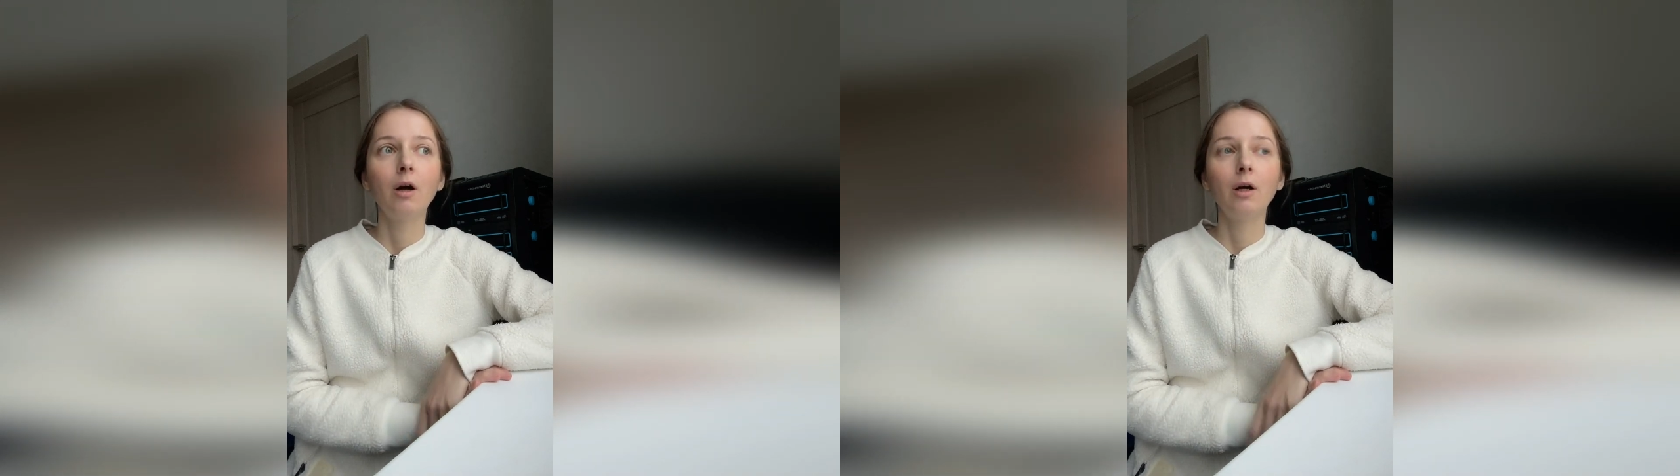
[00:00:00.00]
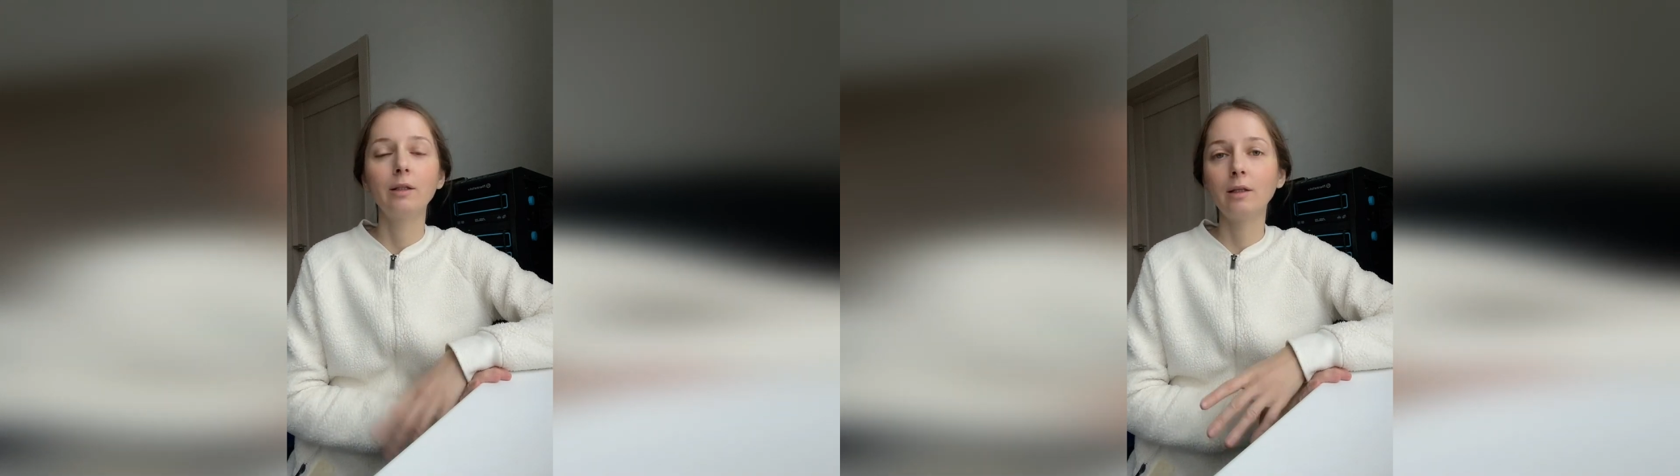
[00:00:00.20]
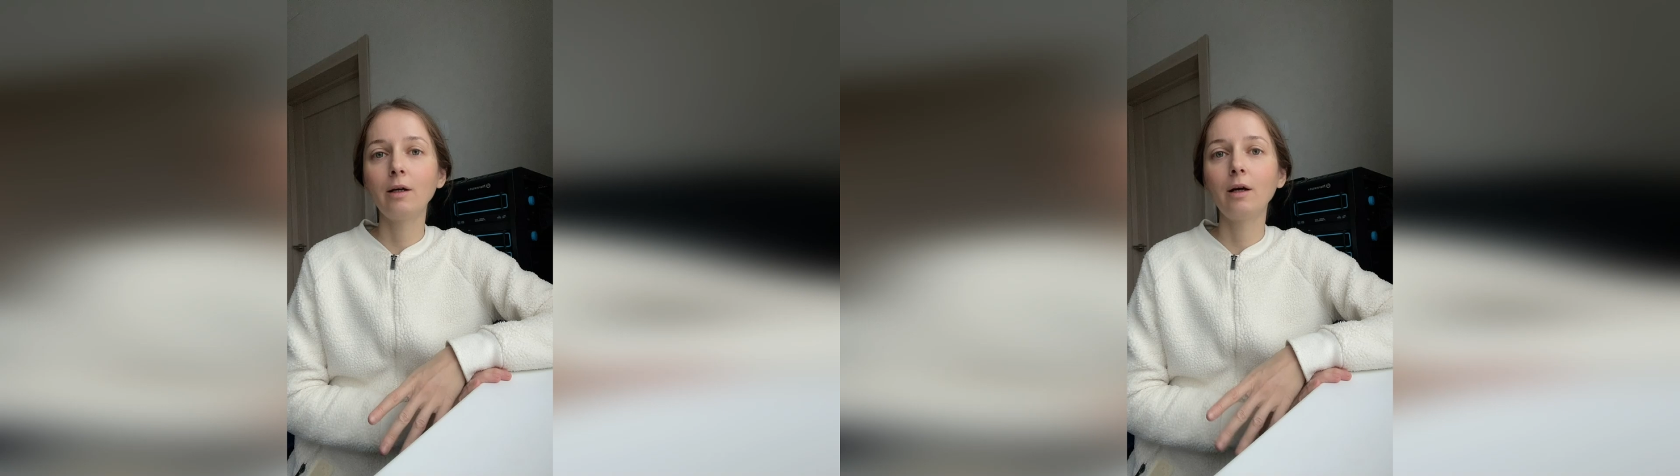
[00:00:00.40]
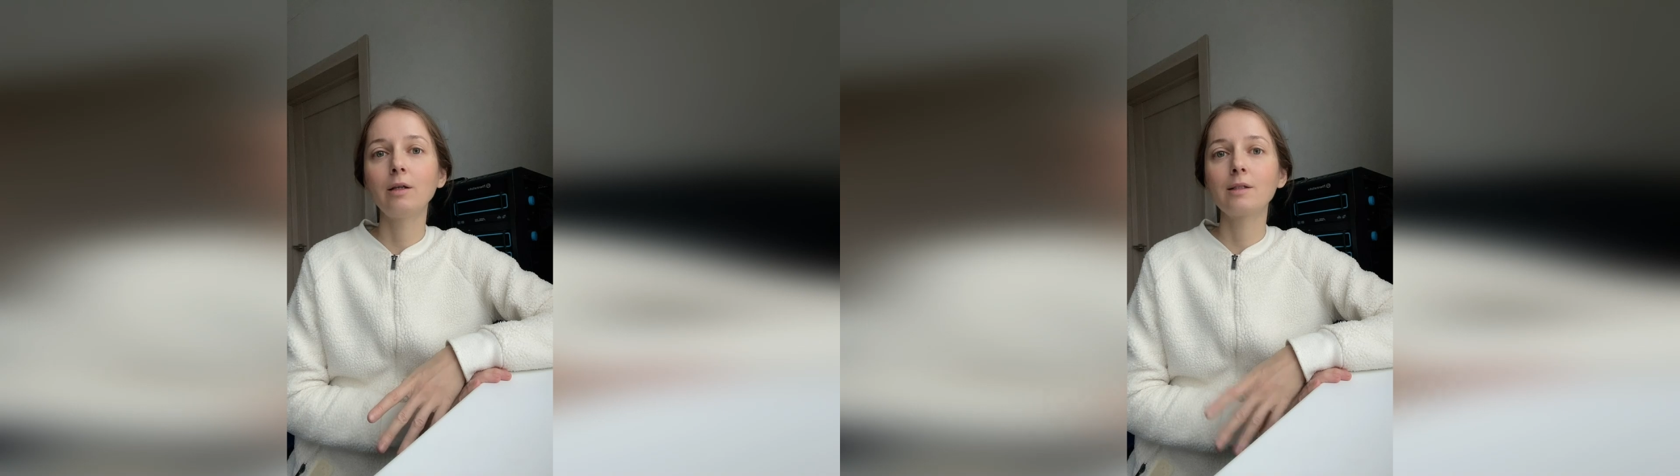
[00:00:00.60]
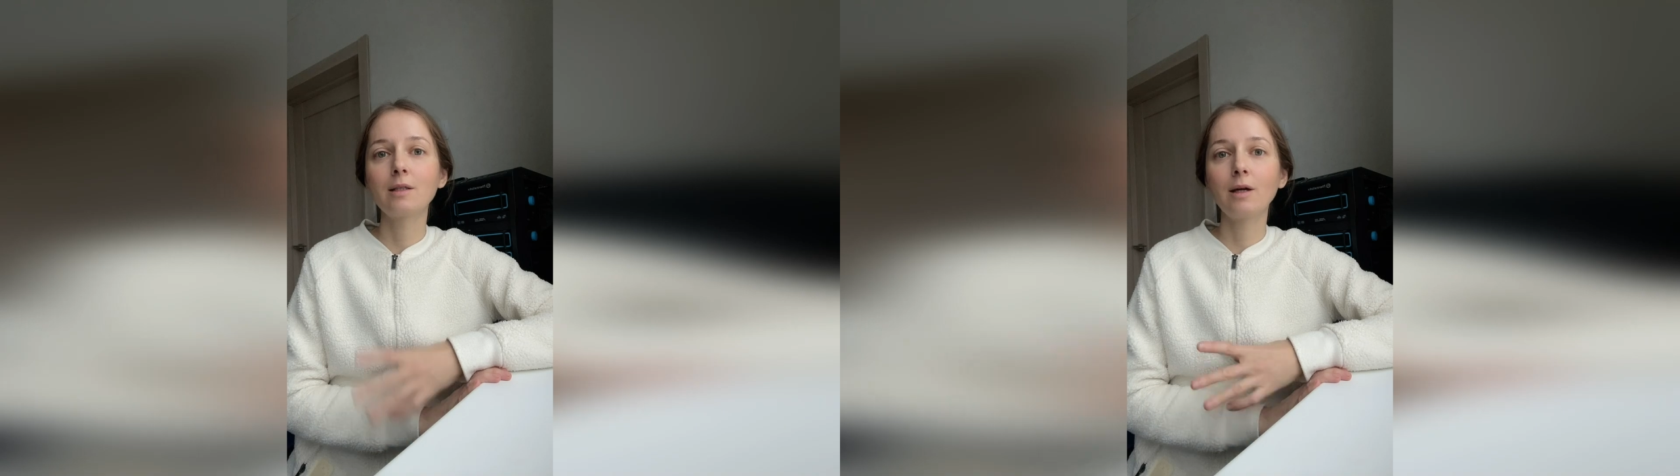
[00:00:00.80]

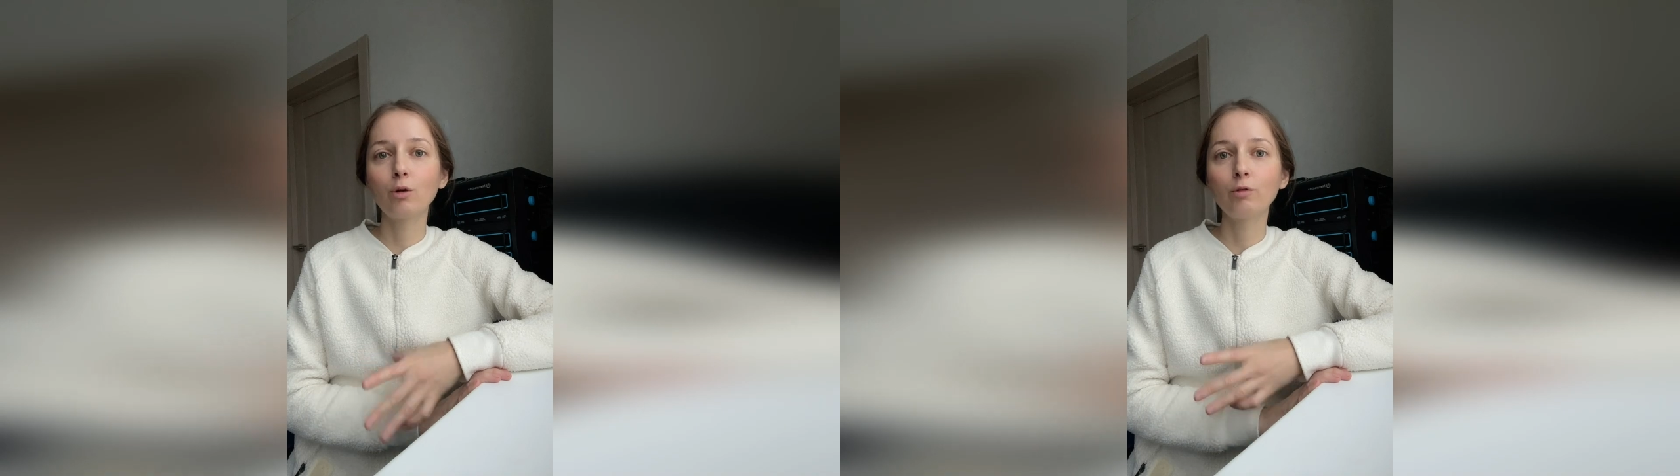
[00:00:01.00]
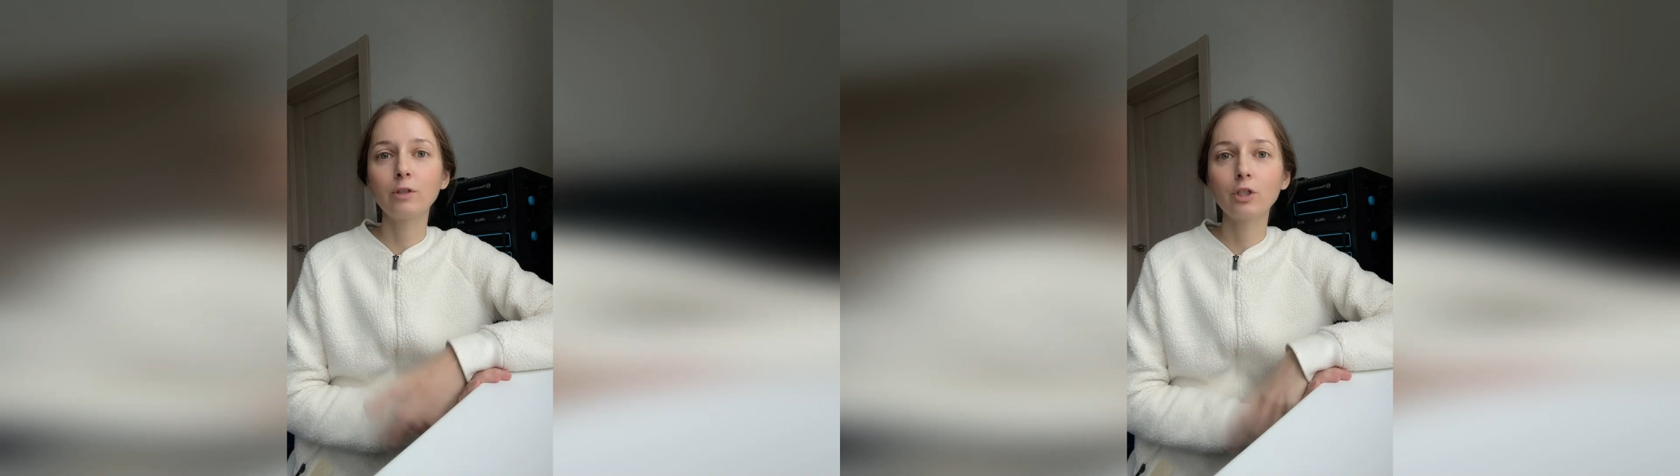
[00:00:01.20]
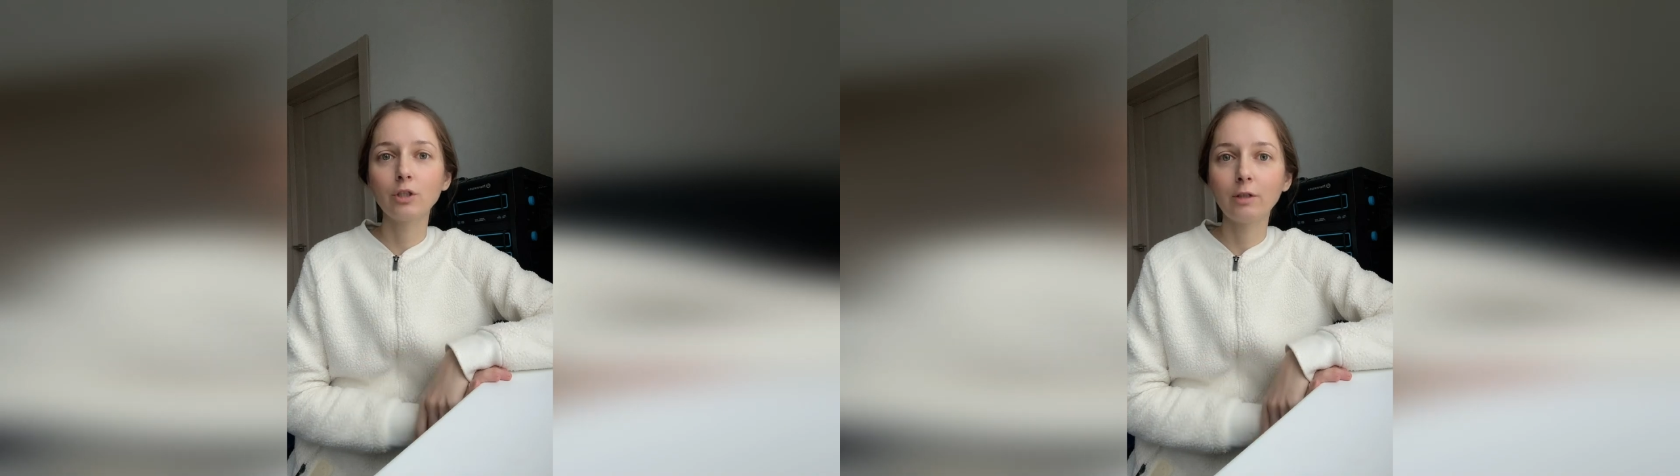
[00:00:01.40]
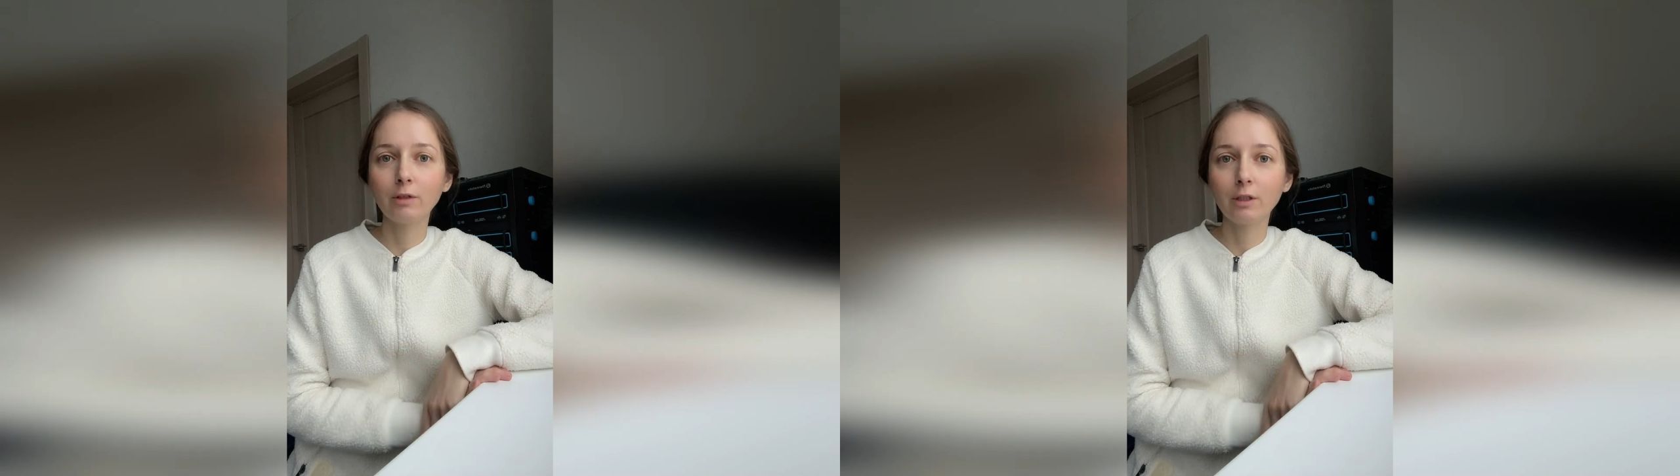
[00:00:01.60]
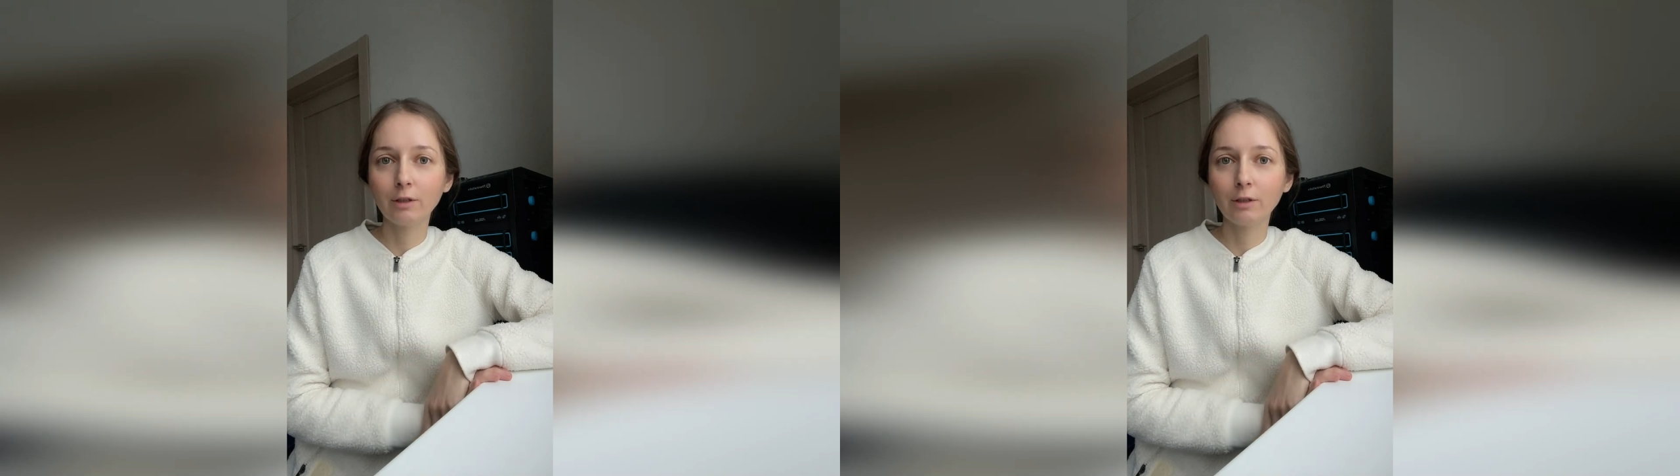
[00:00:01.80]
для здоровья человека